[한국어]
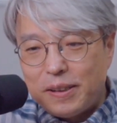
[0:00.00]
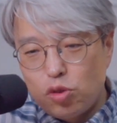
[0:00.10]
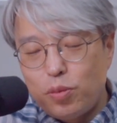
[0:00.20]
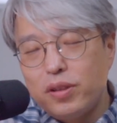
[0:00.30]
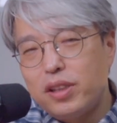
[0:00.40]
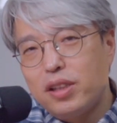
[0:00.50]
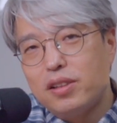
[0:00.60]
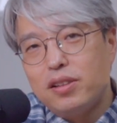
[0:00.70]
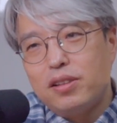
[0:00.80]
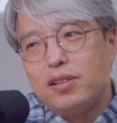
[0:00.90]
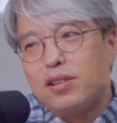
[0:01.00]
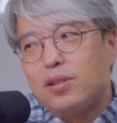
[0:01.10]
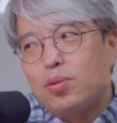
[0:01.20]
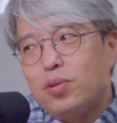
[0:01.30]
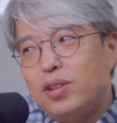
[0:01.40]
두 번째는
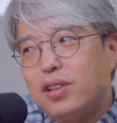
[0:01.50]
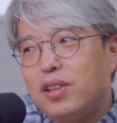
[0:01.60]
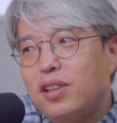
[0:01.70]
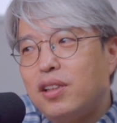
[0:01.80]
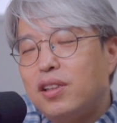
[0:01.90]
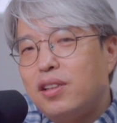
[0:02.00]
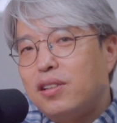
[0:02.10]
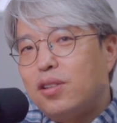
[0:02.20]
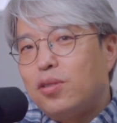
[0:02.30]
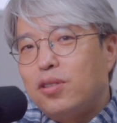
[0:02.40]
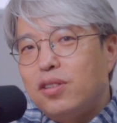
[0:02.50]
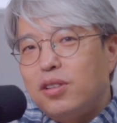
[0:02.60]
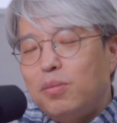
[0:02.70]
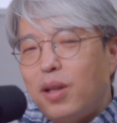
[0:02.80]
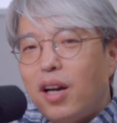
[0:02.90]
솔직히 저는
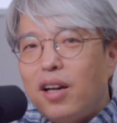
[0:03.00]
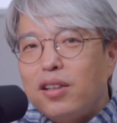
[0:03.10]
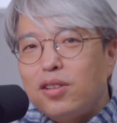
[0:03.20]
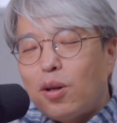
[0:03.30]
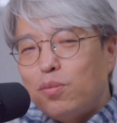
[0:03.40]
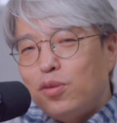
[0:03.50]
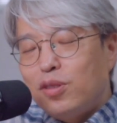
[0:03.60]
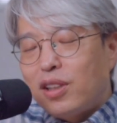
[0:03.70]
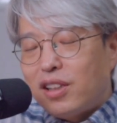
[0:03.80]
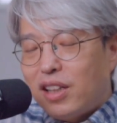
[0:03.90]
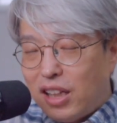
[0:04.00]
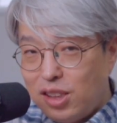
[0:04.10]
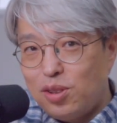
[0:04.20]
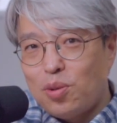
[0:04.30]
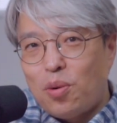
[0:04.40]
음향 전문가는
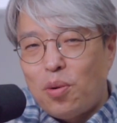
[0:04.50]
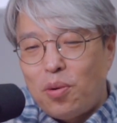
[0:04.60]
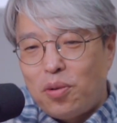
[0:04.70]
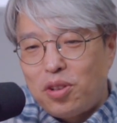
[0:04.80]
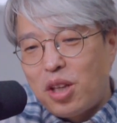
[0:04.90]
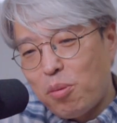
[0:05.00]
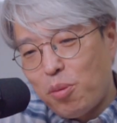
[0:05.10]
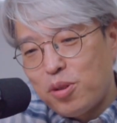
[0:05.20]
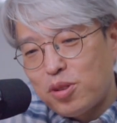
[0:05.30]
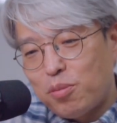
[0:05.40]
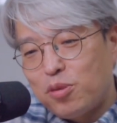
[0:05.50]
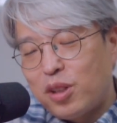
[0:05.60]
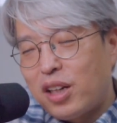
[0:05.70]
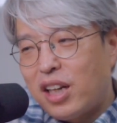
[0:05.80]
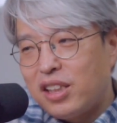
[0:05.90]
아니죠. 어떻게 보면
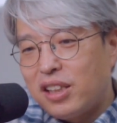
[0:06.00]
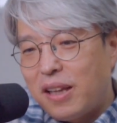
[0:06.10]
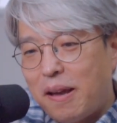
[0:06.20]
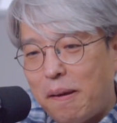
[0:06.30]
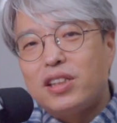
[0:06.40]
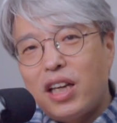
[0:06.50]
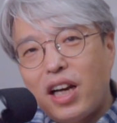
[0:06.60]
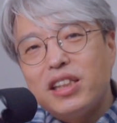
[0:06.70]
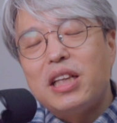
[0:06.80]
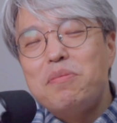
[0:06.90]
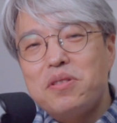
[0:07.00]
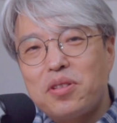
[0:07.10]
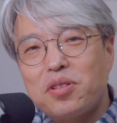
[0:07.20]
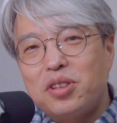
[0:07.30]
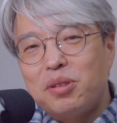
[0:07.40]
전문가는 아닌데 제가
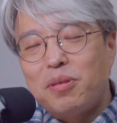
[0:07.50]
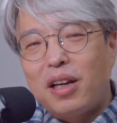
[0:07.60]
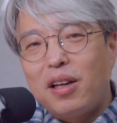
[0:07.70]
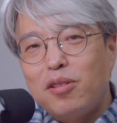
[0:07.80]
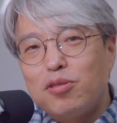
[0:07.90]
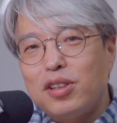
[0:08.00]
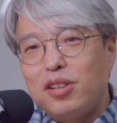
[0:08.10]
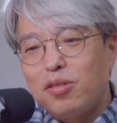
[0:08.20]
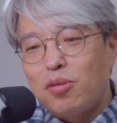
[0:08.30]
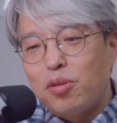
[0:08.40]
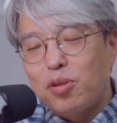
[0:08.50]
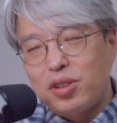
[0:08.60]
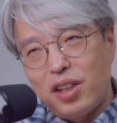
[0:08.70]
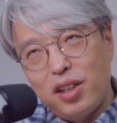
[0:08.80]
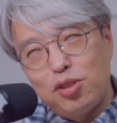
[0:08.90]
재미있어서 지금 하고 있는 거고요.
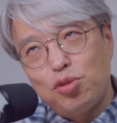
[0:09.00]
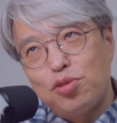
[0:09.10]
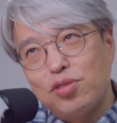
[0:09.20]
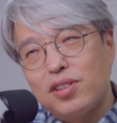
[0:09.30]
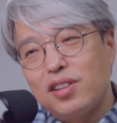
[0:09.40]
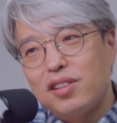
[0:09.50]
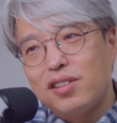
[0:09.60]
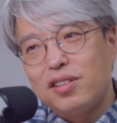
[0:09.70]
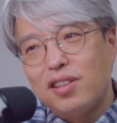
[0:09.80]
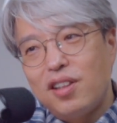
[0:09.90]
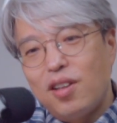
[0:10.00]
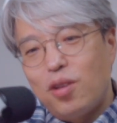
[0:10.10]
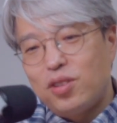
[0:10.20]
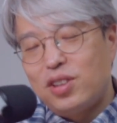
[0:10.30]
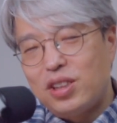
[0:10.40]
제 주특기는
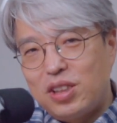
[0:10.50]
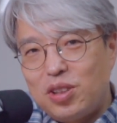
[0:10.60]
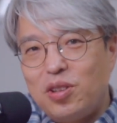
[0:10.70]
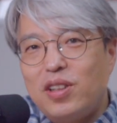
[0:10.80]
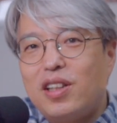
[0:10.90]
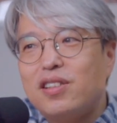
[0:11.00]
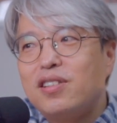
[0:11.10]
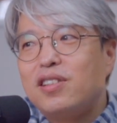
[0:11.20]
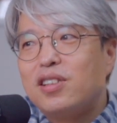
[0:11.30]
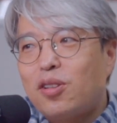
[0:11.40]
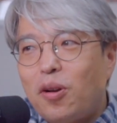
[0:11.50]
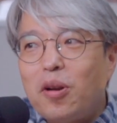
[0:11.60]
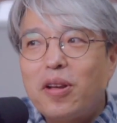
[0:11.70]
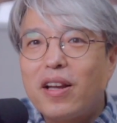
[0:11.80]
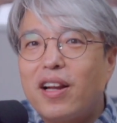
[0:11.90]
어떤 측정이라든지
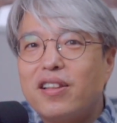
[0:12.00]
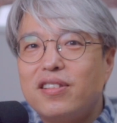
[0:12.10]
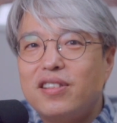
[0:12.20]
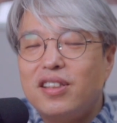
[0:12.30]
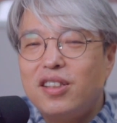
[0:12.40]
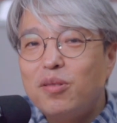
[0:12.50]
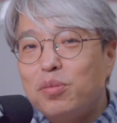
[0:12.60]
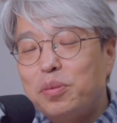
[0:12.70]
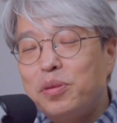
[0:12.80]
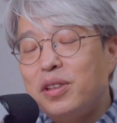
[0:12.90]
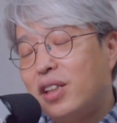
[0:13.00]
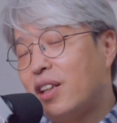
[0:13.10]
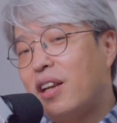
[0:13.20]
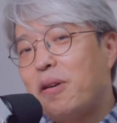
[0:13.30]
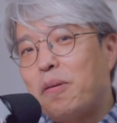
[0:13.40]
설계라든지 이런
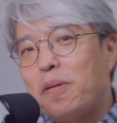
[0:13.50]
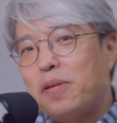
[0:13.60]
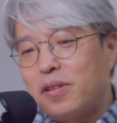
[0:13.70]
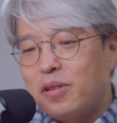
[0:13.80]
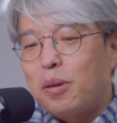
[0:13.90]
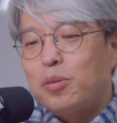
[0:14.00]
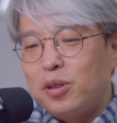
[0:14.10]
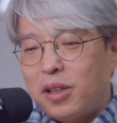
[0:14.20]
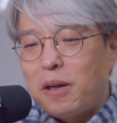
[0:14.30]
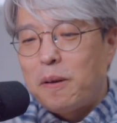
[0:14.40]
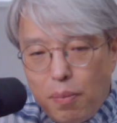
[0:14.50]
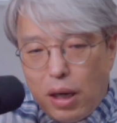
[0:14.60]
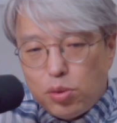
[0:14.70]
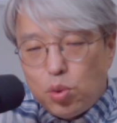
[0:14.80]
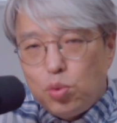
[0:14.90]
부분이긴 해요. 그러다 보니까
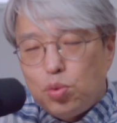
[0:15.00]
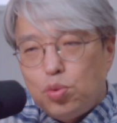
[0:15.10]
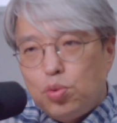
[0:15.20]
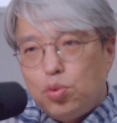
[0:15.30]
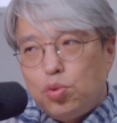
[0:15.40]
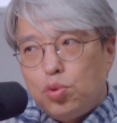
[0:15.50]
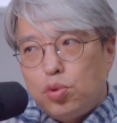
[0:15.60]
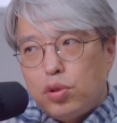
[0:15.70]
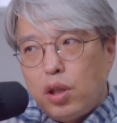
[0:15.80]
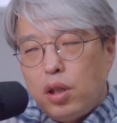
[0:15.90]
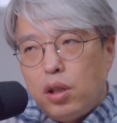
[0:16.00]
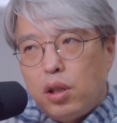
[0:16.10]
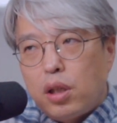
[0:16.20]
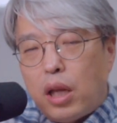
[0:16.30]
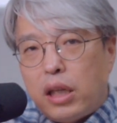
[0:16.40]

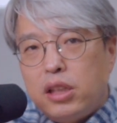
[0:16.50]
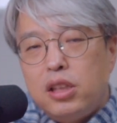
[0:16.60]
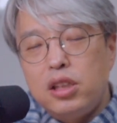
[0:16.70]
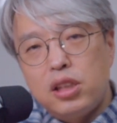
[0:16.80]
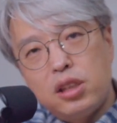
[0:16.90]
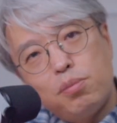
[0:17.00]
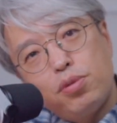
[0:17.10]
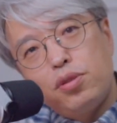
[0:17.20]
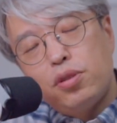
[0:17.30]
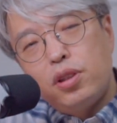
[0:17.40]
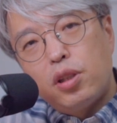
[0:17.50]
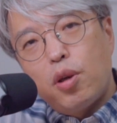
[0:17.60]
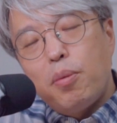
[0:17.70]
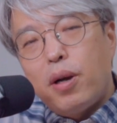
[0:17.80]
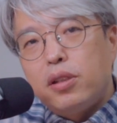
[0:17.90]
방송국에 다니시는 분들이
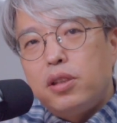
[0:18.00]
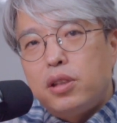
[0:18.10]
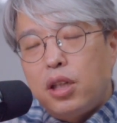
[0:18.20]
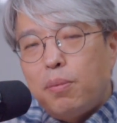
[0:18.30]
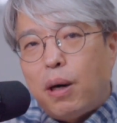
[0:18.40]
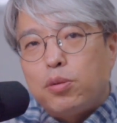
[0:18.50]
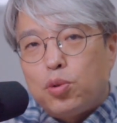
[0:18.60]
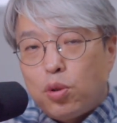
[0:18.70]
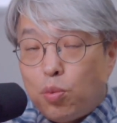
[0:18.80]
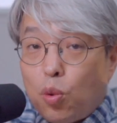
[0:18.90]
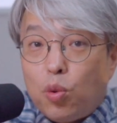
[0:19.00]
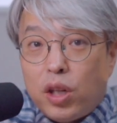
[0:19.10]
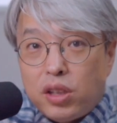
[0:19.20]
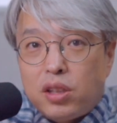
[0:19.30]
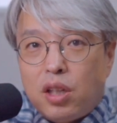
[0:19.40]
꽤 많이 제 방송을 보고
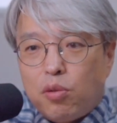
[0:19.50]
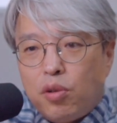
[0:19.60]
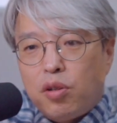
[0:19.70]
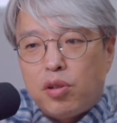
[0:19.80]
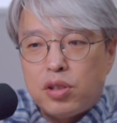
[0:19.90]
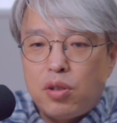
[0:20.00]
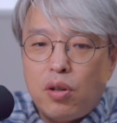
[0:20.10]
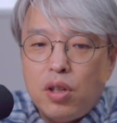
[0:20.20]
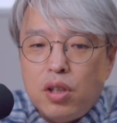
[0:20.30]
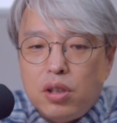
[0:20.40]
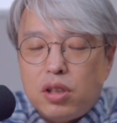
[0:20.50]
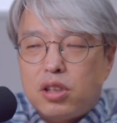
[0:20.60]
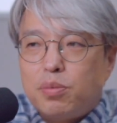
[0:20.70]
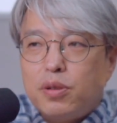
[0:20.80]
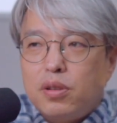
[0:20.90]
계시더라고요. 그래서
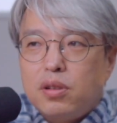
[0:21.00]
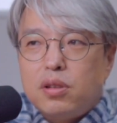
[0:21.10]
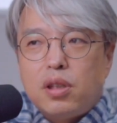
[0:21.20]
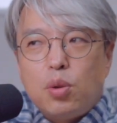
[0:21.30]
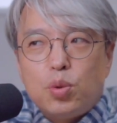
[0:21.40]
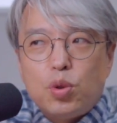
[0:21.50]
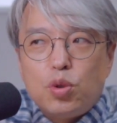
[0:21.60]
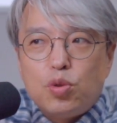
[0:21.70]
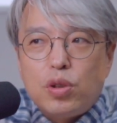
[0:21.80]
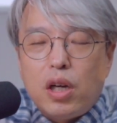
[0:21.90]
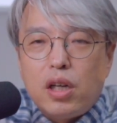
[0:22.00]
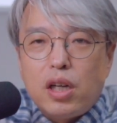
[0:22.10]
그분들의 요청 중에 한